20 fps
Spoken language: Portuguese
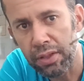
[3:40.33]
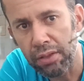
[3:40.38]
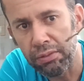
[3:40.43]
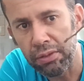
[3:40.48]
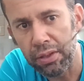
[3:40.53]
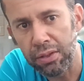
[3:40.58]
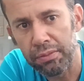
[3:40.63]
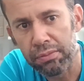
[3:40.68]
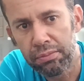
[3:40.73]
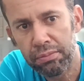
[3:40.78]

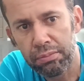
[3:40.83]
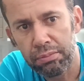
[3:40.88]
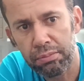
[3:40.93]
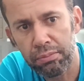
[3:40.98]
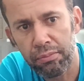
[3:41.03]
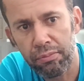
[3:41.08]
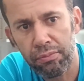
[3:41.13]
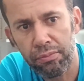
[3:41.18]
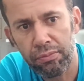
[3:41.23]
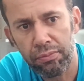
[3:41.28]
vendo?
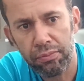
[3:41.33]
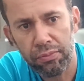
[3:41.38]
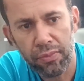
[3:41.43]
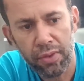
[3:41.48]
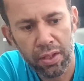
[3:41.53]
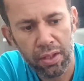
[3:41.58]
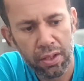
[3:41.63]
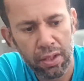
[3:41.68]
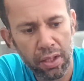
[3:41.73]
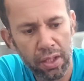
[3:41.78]

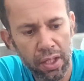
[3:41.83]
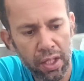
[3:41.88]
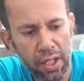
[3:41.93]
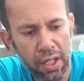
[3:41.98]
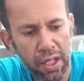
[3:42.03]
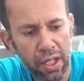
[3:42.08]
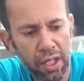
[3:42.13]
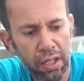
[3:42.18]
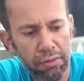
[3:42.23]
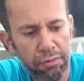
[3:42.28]

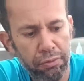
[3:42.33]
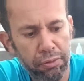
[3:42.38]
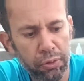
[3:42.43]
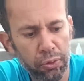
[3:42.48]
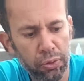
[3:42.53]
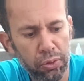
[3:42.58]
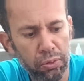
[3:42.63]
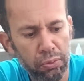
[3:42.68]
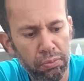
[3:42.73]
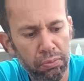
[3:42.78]
É uma
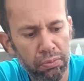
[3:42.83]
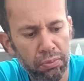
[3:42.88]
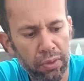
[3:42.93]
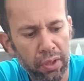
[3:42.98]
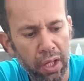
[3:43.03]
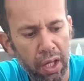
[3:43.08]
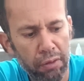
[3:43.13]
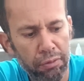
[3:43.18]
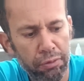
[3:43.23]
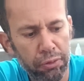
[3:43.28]
fruta,
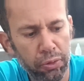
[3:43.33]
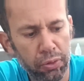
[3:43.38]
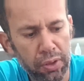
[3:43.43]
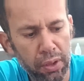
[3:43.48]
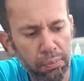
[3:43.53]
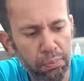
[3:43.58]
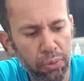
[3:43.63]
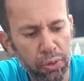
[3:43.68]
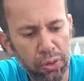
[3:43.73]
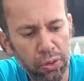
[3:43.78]
é uma
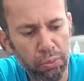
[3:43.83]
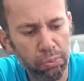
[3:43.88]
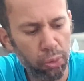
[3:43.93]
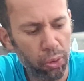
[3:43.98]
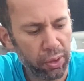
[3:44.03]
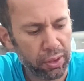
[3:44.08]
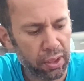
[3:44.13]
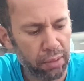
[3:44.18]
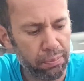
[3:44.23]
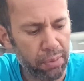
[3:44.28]
fruta muito
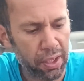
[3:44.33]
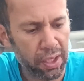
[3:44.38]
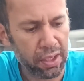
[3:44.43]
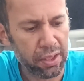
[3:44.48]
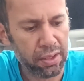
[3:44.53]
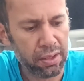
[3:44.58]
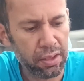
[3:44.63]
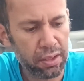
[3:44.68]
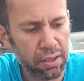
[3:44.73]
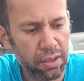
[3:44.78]
boa
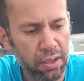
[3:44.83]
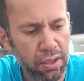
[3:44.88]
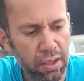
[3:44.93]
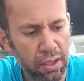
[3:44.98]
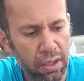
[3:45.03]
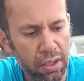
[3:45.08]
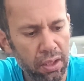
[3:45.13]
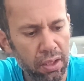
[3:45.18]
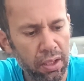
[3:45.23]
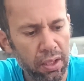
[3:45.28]
também.
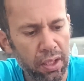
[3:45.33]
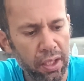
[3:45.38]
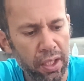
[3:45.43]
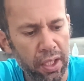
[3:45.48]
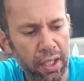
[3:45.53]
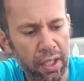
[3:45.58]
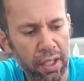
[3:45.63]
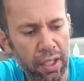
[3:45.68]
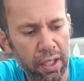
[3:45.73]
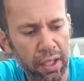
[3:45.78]

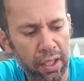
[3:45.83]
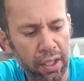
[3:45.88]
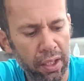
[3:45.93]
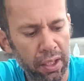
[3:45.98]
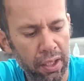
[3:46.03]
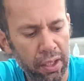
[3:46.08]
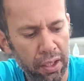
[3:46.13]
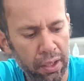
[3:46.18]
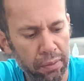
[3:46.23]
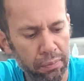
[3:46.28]

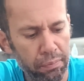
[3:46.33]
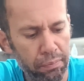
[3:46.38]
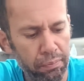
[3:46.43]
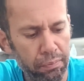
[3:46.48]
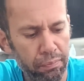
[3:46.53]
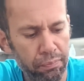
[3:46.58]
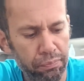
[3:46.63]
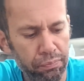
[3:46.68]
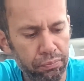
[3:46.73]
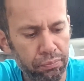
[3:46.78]
É,
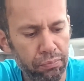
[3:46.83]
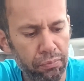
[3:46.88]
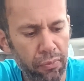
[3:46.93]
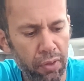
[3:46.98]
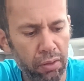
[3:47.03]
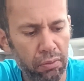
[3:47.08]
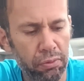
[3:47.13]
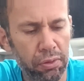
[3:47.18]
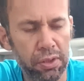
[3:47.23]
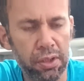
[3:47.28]

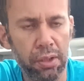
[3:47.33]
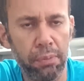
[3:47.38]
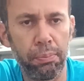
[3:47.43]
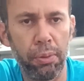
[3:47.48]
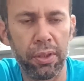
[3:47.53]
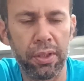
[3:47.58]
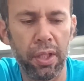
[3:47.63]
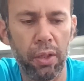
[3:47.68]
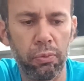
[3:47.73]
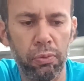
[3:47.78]
você
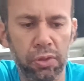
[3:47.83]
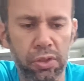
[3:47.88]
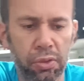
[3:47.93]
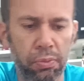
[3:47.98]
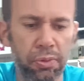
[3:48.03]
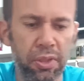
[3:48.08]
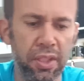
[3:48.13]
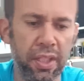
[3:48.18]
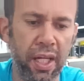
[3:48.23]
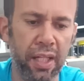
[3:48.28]
pode estar
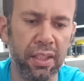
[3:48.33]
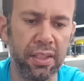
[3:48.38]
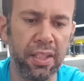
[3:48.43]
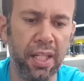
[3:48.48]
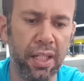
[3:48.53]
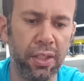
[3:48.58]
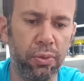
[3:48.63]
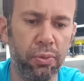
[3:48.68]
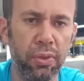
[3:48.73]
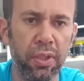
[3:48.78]
consumindo ela in
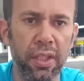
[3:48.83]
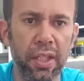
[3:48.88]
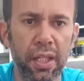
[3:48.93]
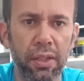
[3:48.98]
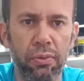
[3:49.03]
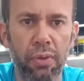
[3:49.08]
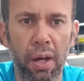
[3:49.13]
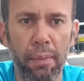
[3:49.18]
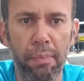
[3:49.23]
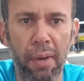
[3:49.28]
natura, né?
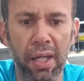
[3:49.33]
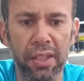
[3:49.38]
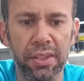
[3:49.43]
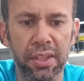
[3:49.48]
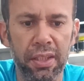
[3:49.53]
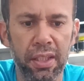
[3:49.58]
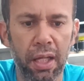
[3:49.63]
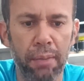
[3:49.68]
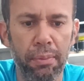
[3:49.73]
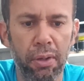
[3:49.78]
Tem uma
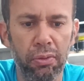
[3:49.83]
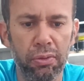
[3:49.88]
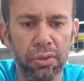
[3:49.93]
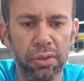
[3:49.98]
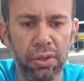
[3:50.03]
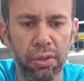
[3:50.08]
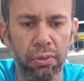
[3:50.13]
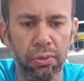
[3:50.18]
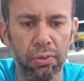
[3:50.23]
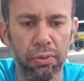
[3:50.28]
base aqui na mão,
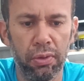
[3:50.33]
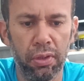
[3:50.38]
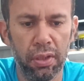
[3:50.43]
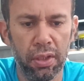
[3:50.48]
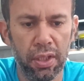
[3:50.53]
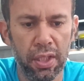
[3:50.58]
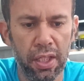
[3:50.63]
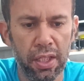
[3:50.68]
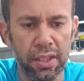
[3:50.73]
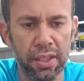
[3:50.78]
deixa eu
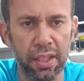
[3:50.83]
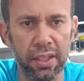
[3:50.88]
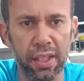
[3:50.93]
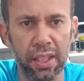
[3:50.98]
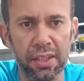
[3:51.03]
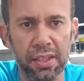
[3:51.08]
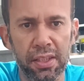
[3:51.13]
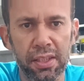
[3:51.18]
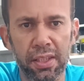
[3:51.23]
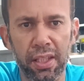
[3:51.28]

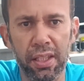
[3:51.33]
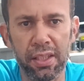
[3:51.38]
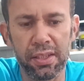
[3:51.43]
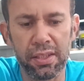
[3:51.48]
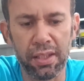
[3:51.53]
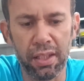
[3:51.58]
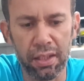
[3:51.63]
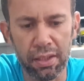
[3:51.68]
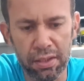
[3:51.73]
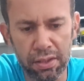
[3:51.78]
tentar
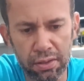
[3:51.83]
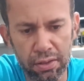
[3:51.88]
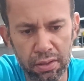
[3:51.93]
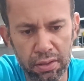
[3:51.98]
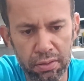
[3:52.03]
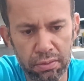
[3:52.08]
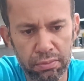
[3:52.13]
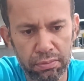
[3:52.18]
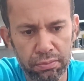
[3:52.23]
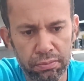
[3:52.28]
descascar aqui,
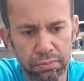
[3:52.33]
ó.